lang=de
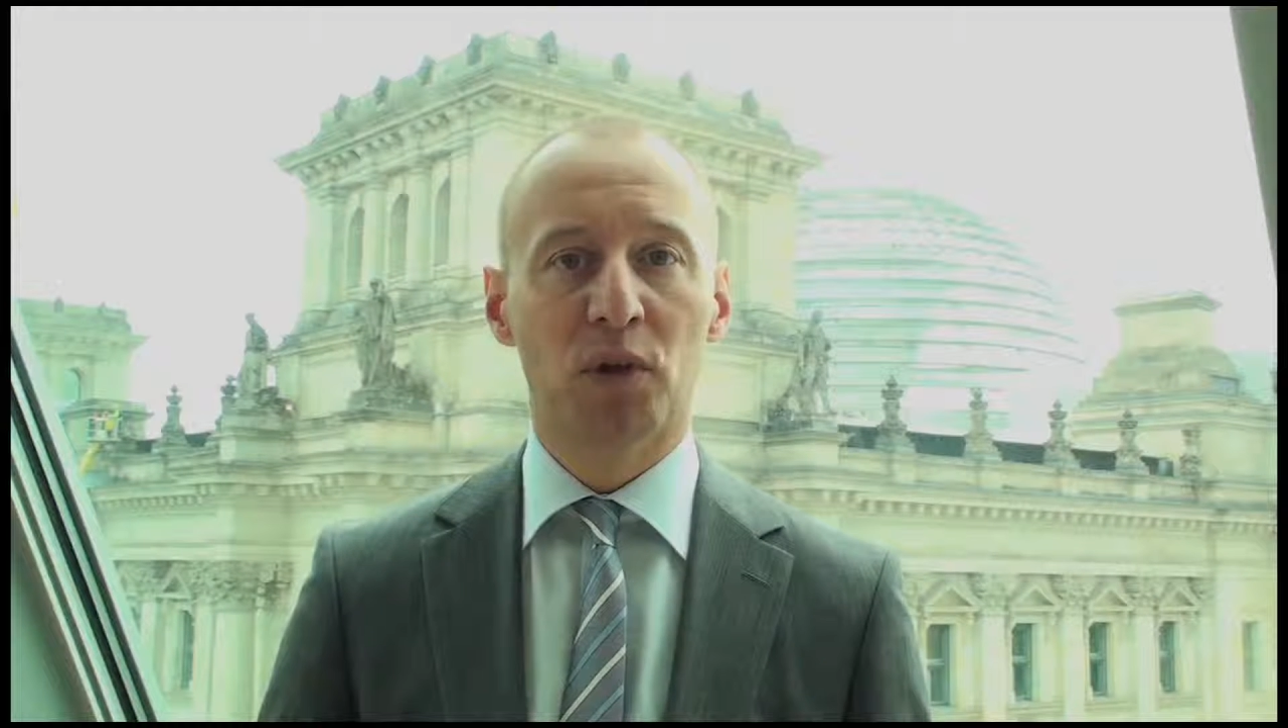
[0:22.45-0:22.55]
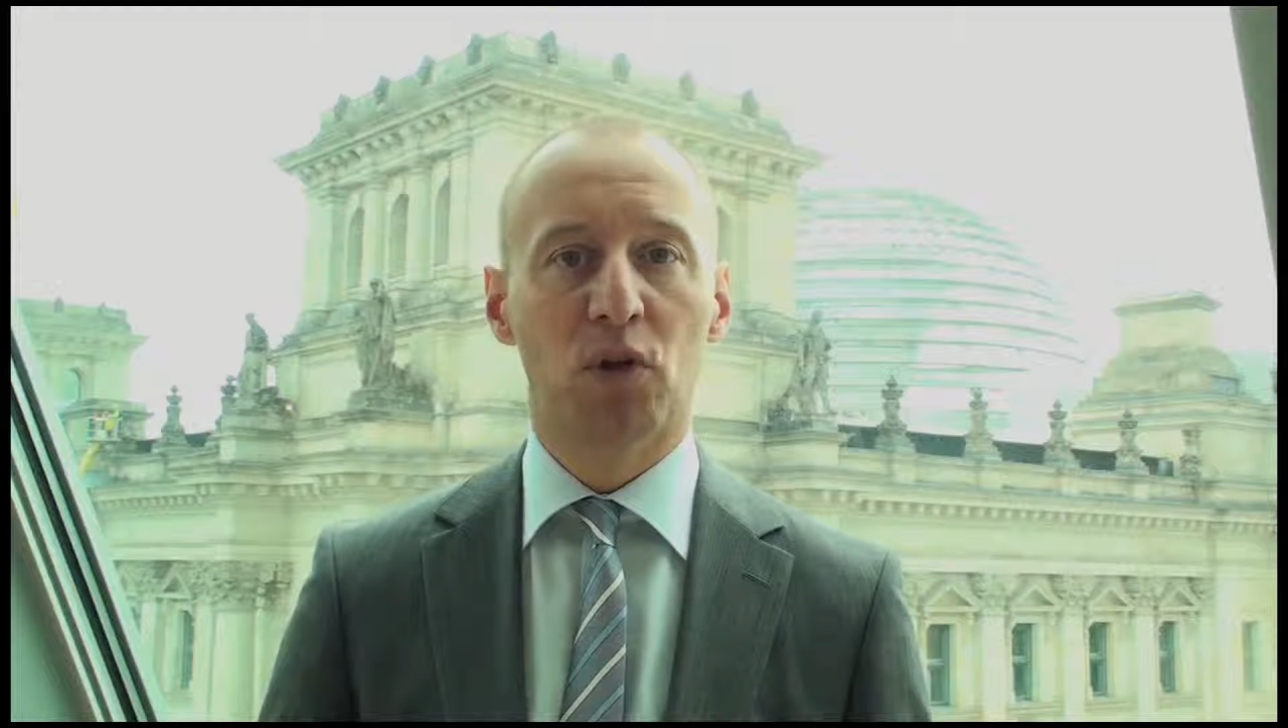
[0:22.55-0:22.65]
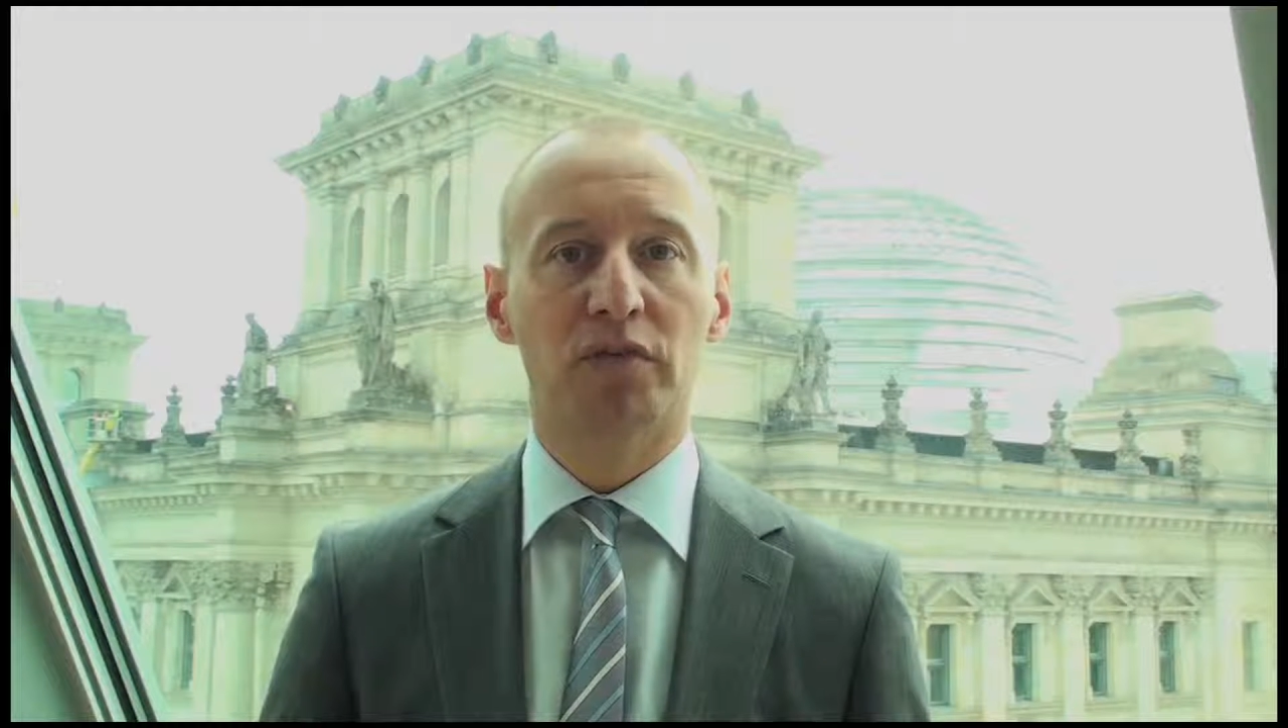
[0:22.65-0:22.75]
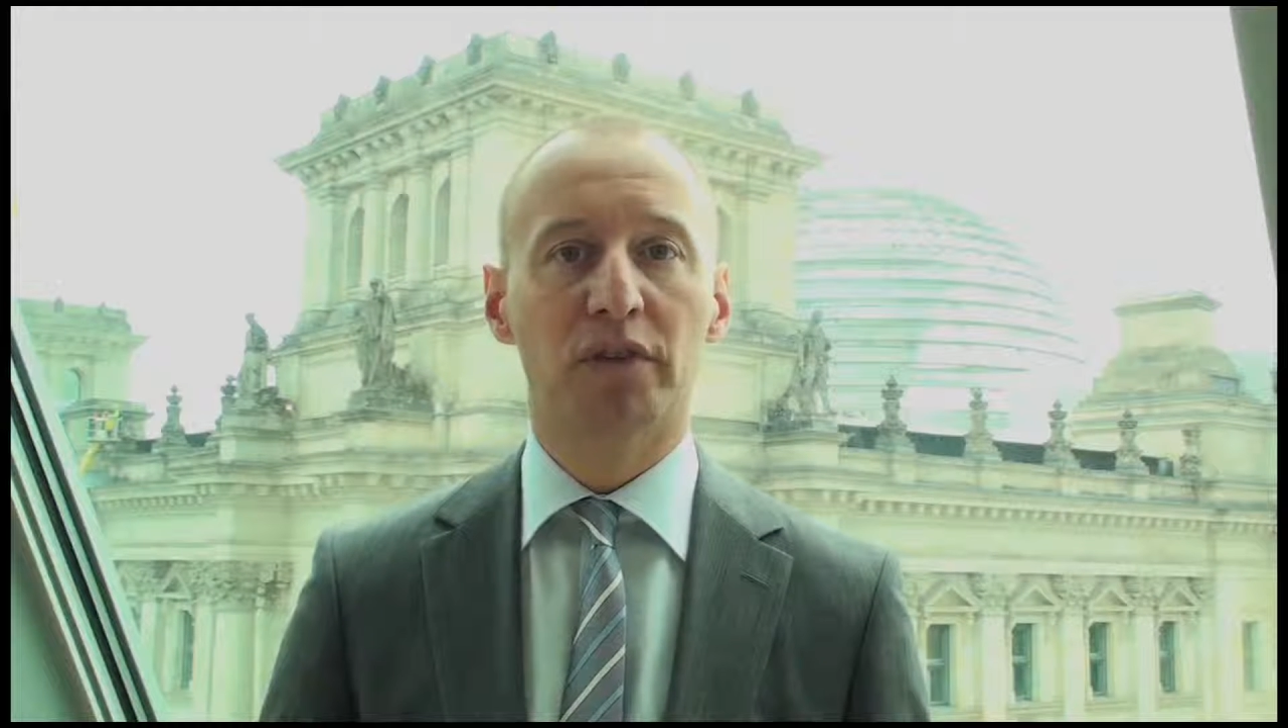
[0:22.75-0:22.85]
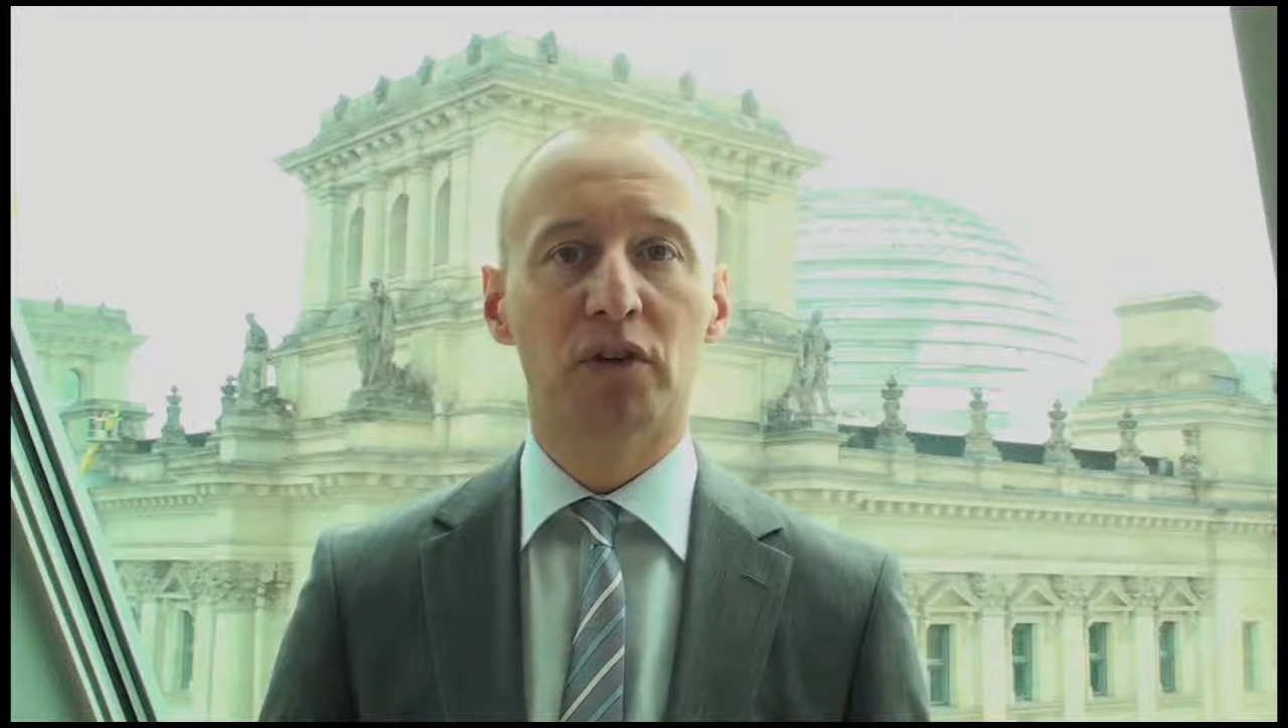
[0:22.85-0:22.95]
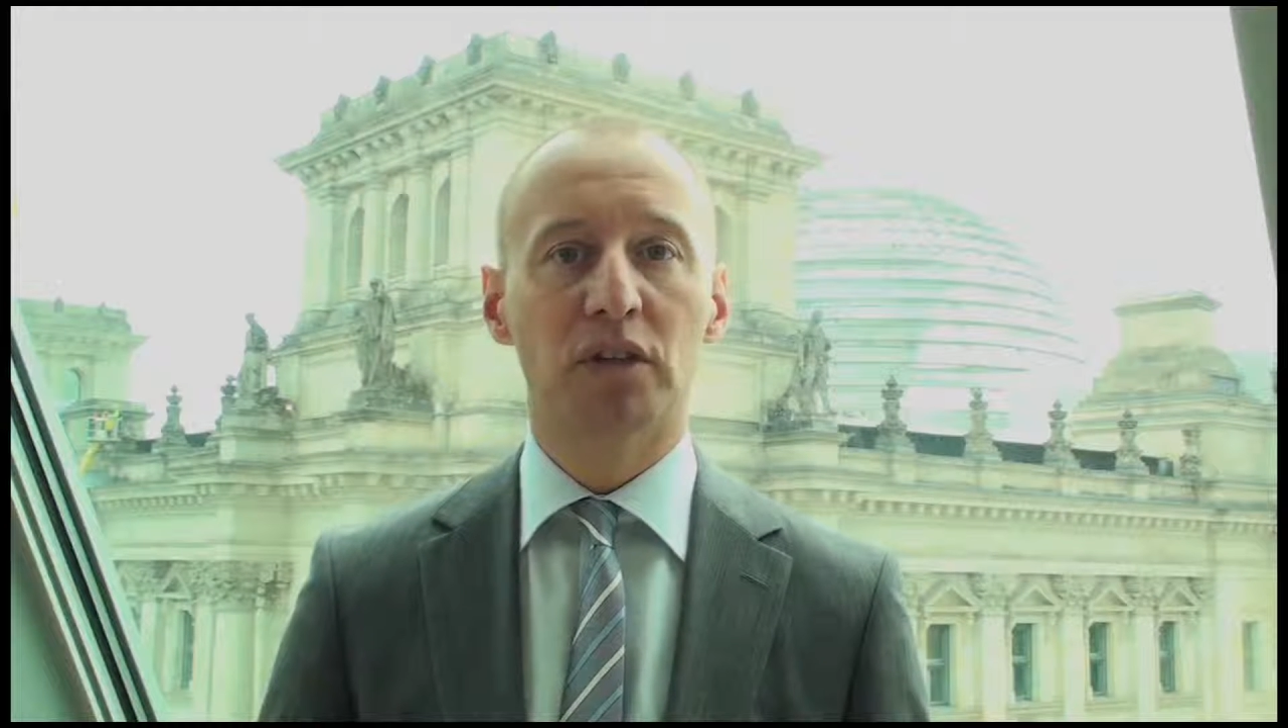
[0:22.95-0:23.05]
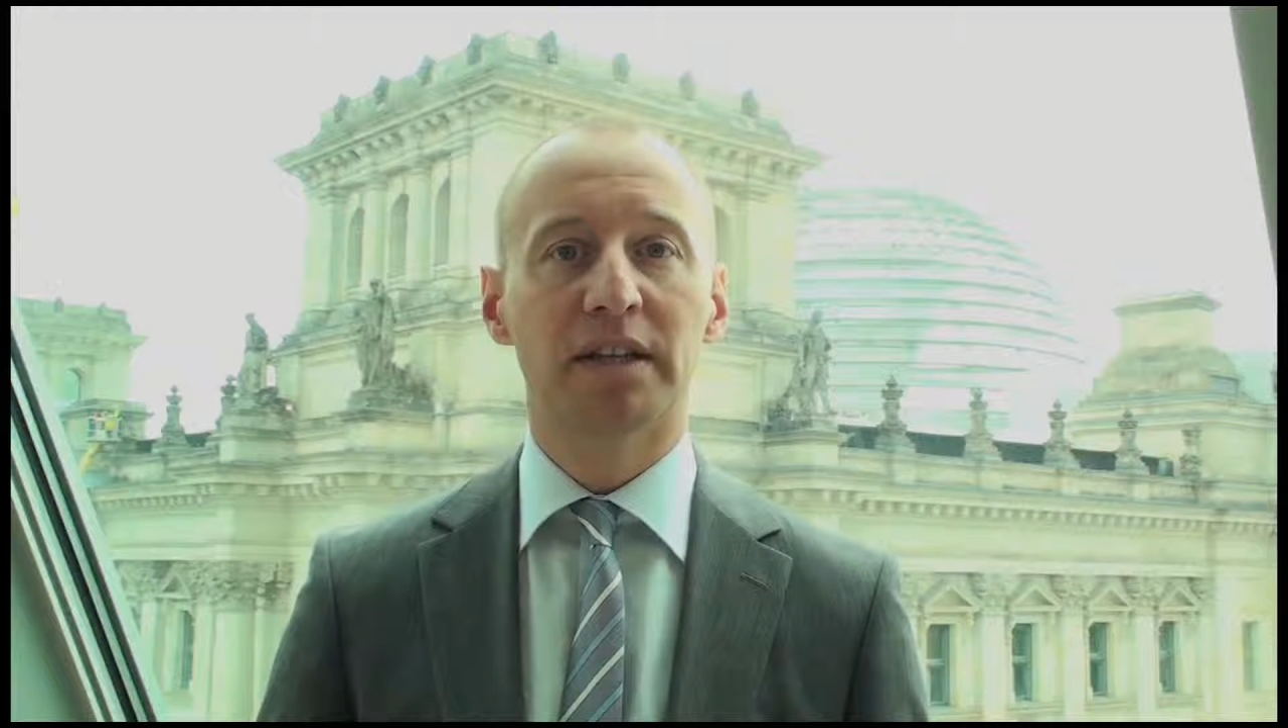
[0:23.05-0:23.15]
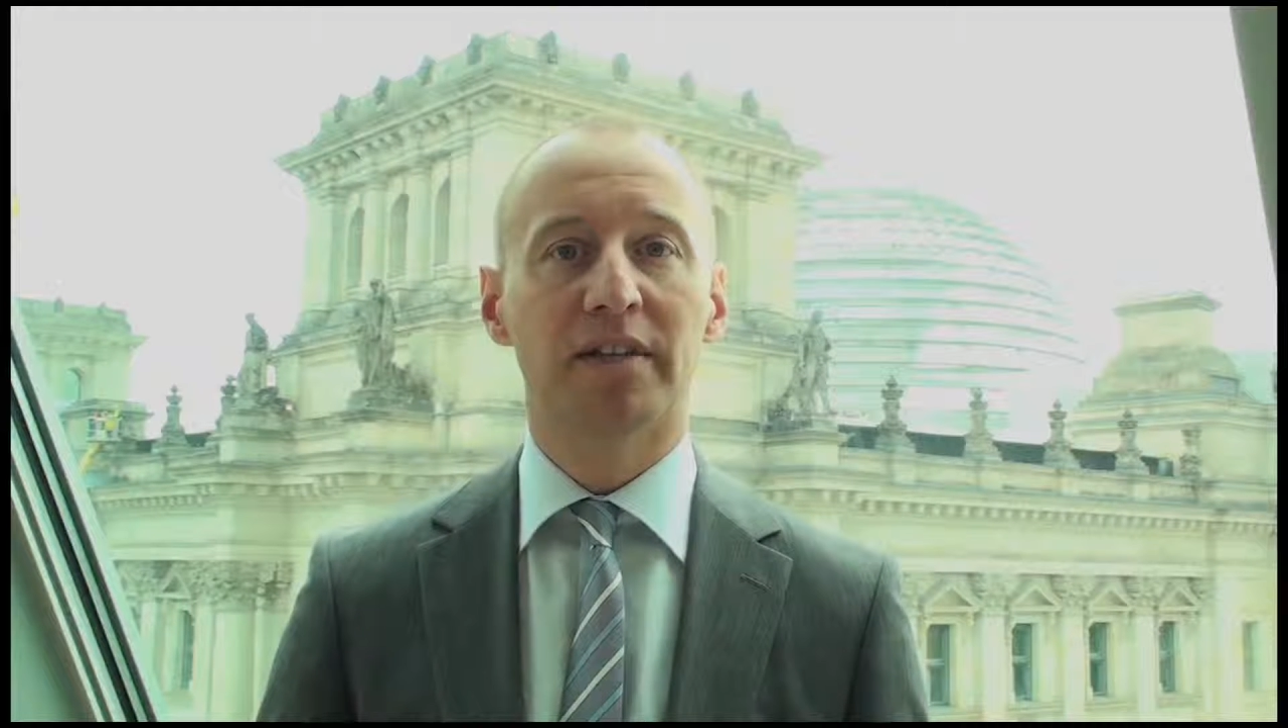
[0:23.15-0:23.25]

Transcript: und wir wollen,